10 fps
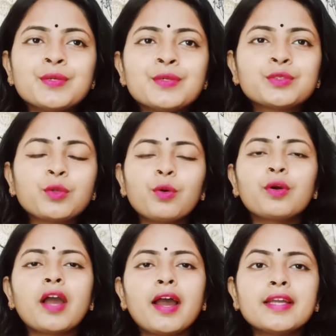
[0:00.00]
सो so
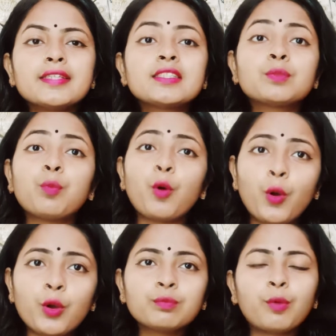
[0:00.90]
गाइस
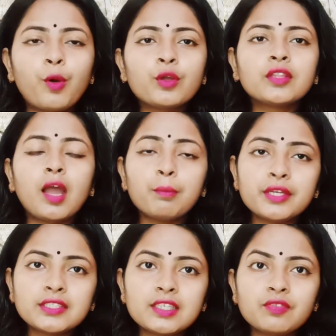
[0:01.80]
बहुत बहुत
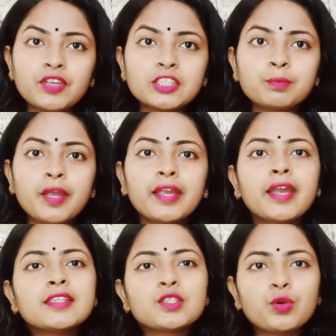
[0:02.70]
अमेजिंग फेस पैक है
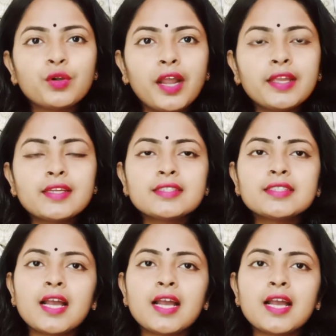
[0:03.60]
ज़रूर ट्राई कीजिए